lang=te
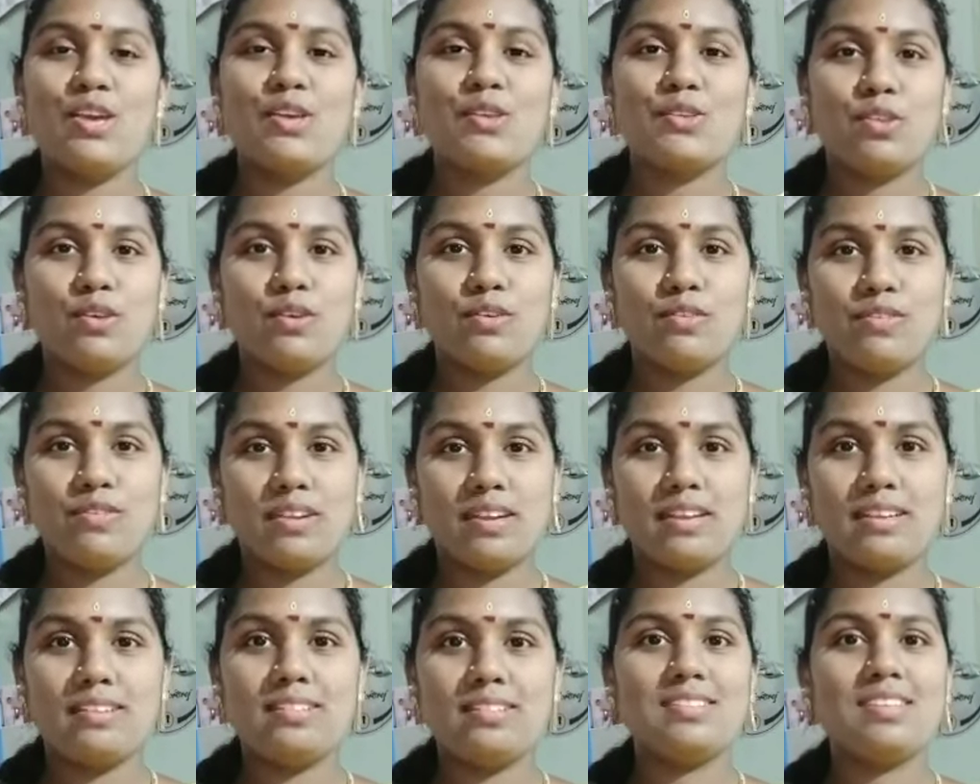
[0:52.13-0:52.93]
సో
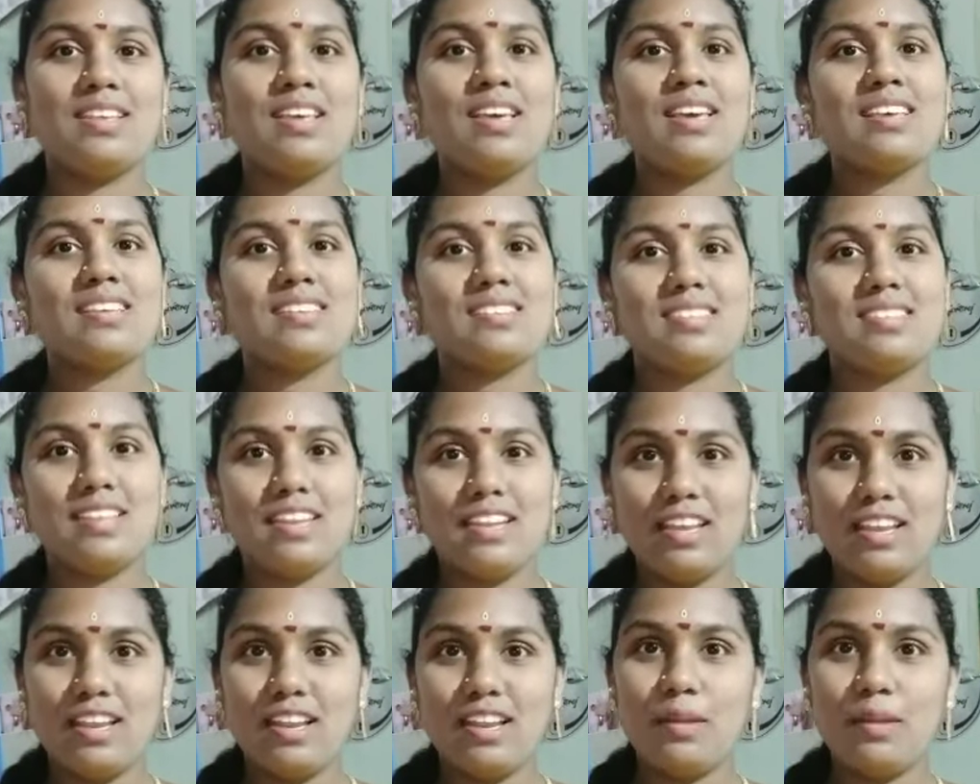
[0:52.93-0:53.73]
ఫ్రెండ్స్
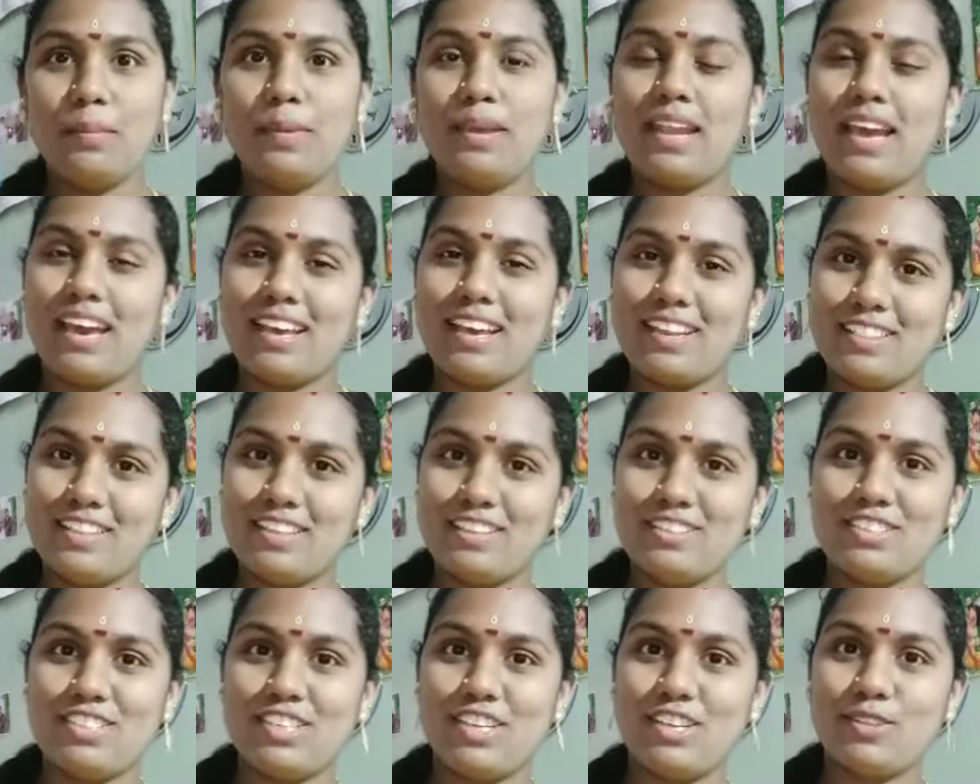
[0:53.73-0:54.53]
స్త్రీని మీరు అర్థం
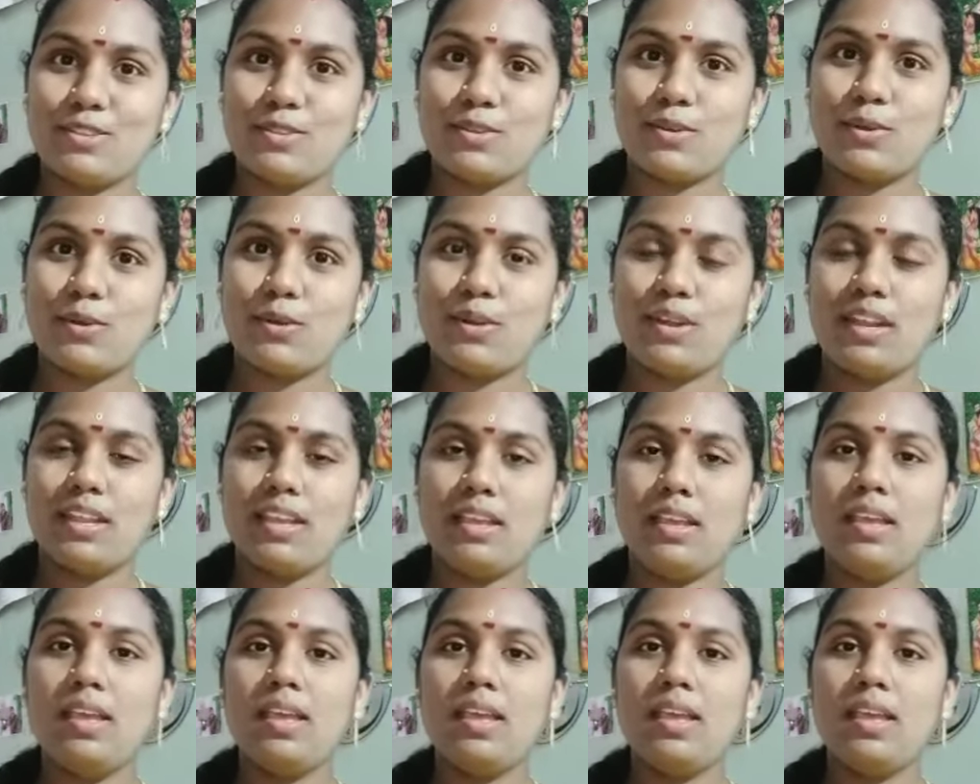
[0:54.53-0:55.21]
చేసుకోండి